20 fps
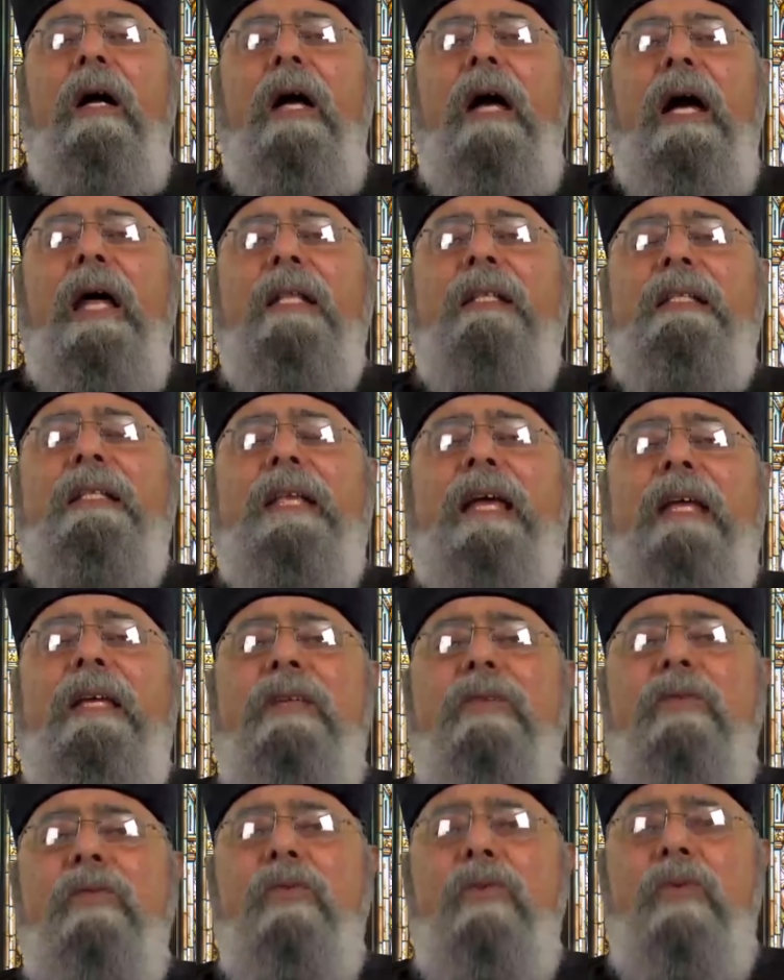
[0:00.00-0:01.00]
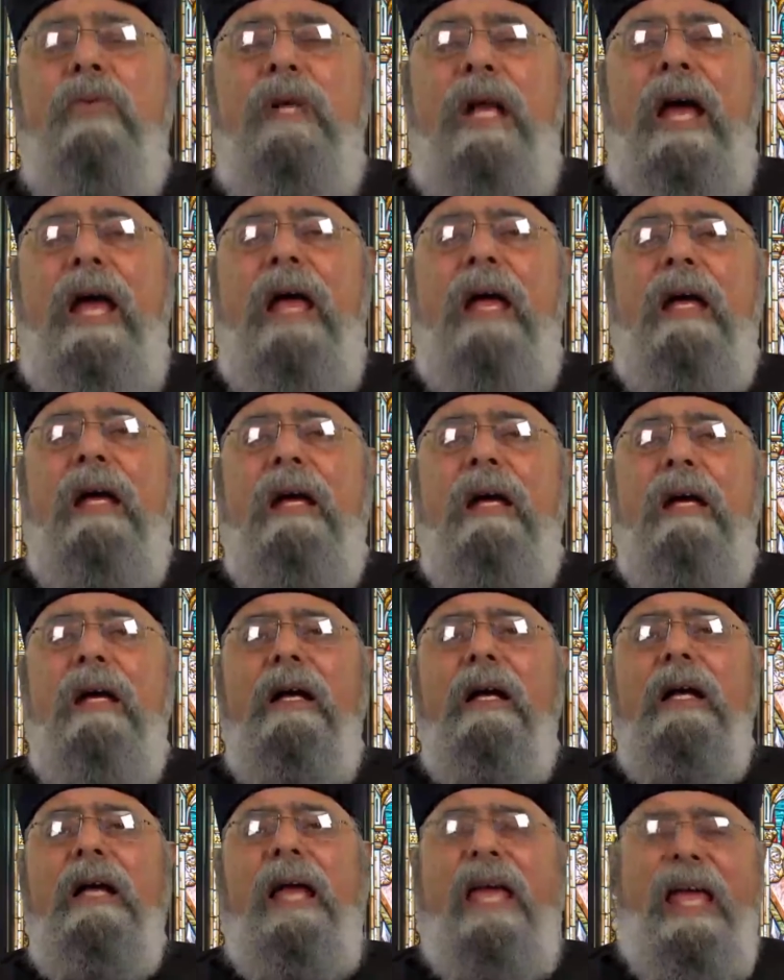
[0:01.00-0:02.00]
الدينونة
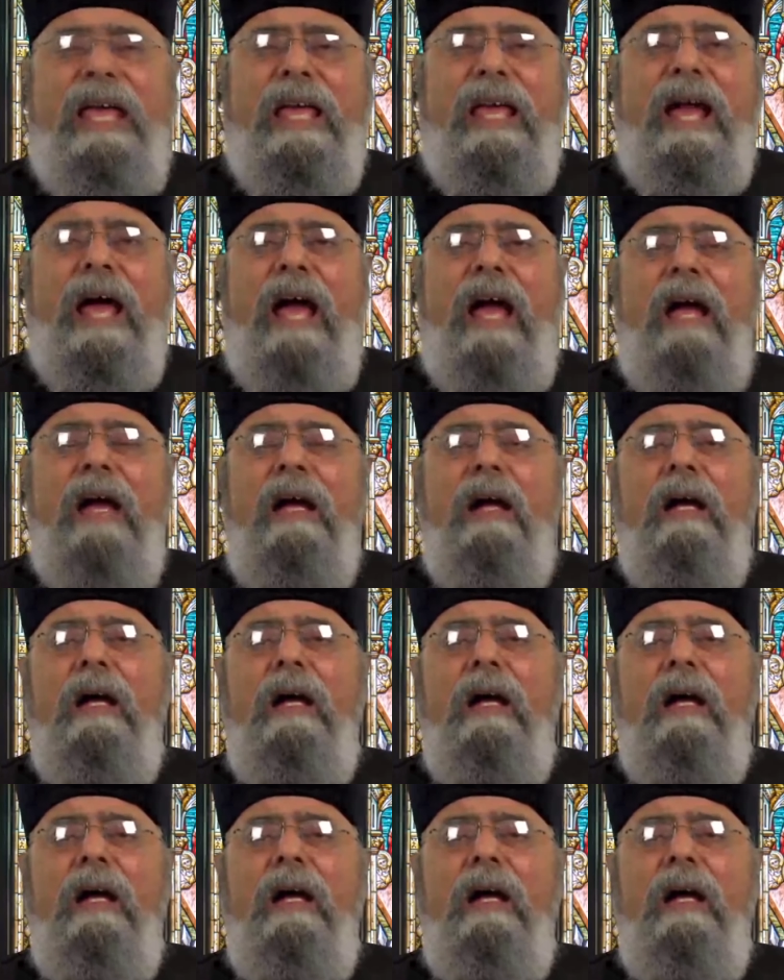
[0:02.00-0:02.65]
هي